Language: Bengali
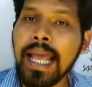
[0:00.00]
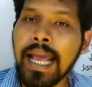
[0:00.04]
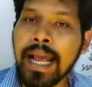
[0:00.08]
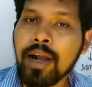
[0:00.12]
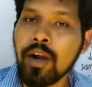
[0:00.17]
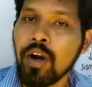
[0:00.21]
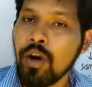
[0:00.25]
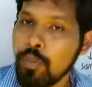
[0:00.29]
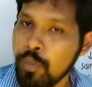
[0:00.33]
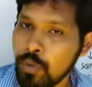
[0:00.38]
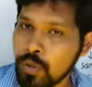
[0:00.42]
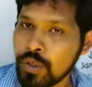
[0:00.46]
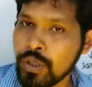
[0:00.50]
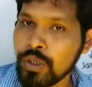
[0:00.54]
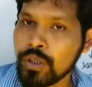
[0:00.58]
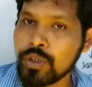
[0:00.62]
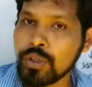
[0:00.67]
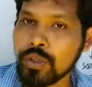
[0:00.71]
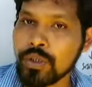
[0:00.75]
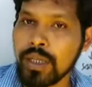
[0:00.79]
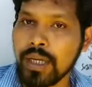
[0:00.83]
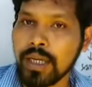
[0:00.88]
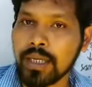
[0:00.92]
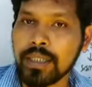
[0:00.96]
এক
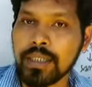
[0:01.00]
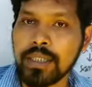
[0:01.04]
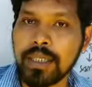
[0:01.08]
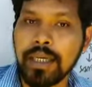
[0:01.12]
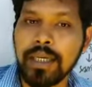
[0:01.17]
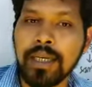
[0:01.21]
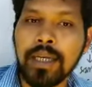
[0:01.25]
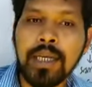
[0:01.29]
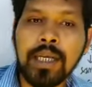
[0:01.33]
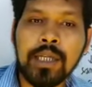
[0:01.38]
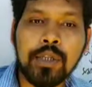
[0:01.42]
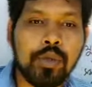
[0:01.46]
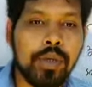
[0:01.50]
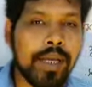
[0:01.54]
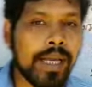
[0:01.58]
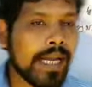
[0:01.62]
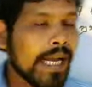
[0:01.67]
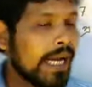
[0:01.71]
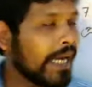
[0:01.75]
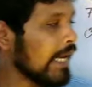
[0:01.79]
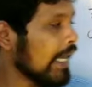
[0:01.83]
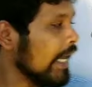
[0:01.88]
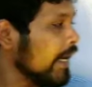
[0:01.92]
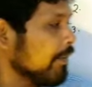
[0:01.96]
অবশিষ্ট থাকছে তো
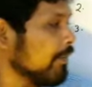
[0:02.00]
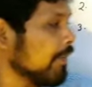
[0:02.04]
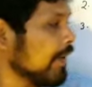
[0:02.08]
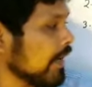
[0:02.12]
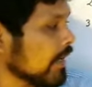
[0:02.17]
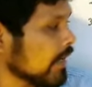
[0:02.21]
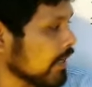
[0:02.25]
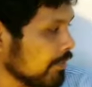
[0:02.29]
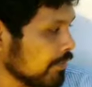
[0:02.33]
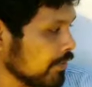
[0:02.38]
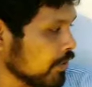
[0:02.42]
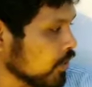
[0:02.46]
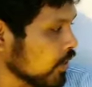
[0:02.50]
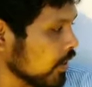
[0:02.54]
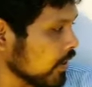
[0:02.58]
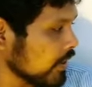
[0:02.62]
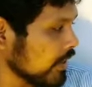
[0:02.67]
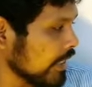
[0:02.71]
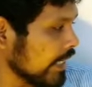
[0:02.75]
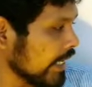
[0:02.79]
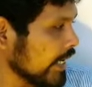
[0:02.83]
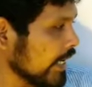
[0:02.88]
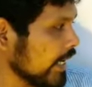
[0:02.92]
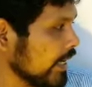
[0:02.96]
এখানে আমরা একটা বিষয়
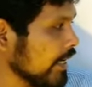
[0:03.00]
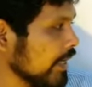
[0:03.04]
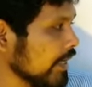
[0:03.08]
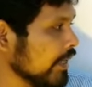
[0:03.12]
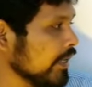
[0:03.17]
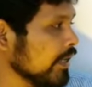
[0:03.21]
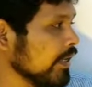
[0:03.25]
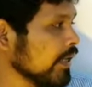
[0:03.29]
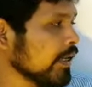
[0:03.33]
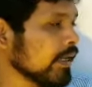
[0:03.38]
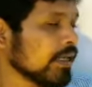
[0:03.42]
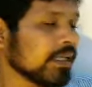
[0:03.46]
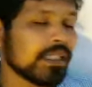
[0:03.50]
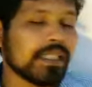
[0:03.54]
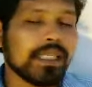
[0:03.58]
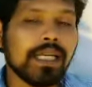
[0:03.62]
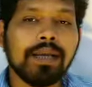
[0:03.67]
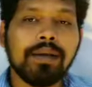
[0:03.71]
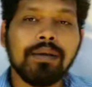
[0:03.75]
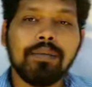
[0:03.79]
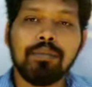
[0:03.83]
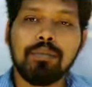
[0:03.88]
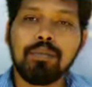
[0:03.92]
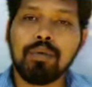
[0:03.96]
দেখে নিই যে
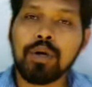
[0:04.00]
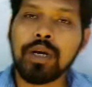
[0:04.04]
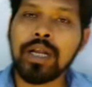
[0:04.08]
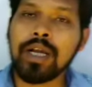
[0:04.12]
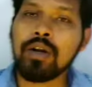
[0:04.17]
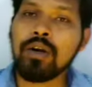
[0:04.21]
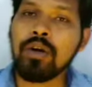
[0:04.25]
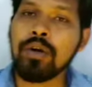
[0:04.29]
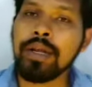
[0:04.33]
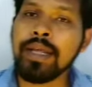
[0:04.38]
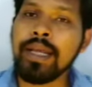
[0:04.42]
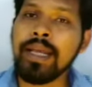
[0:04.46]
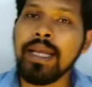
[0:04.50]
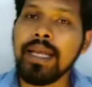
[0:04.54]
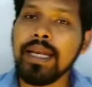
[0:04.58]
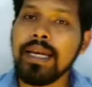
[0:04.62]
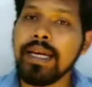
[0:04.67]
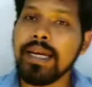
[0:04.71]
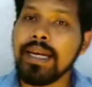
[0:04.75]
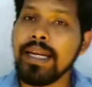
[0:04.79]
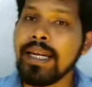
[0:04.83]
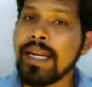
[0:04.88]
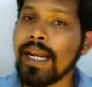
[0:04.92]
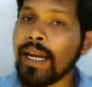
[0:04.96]
মনে করি
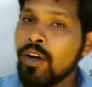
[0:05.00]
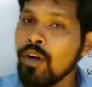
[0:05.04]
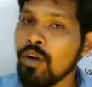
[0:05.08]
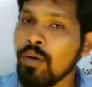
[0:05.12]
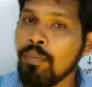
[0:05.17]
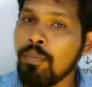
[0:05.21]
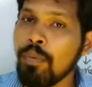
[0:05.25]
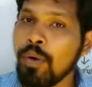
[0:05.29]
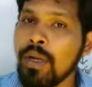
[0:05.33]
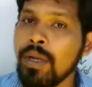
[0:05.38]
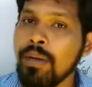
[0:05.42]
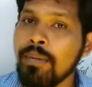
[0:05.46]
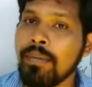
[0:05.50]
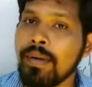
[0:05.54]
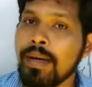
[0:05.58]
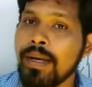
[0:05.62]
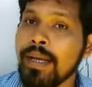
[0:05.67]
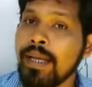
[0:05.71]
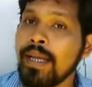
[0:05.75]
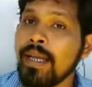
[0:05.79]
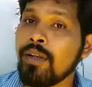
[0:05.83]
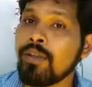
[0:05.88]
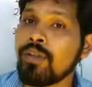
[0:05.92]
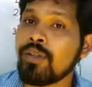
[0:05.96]
নিরানব্বই
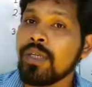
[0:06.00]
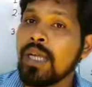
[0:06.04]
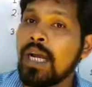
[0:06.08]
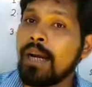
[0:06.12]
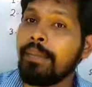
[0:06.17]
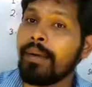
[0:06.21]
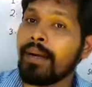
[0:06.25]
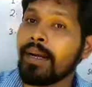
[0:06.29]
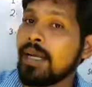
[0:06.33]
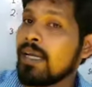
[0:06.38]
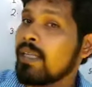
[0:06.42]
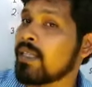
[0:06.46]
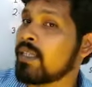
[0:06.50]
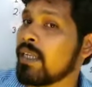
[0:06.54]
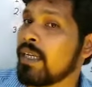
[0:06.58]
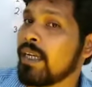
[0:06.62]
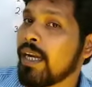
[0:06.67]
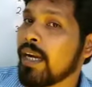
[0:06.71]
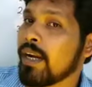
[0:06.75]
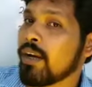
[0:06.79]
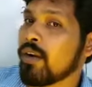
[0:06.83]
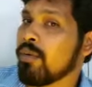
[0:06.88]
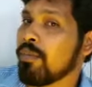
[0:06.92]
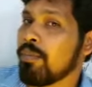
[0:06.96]
মানে হচ্ছে আমার কাছে
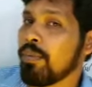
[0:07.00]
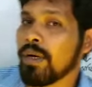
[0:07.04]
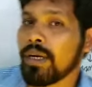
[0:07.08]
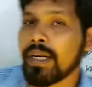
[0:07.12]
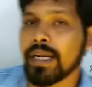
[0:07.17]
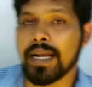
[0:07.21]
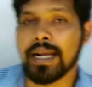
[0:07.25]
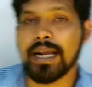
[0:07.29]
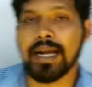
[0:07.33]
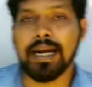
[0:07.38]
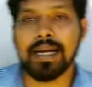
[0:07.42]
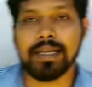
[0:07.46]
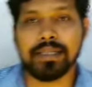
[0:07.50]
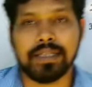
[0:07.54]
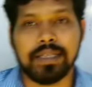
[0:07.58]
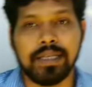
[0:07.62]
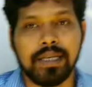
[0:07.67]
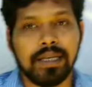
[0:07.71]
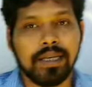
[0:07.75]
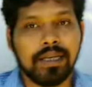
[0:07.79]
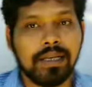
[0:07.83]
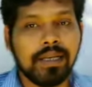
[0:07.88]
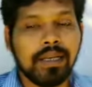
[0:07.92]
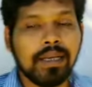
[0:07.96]
নিরানব্বই টাকা
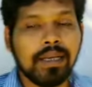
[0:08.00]
আছে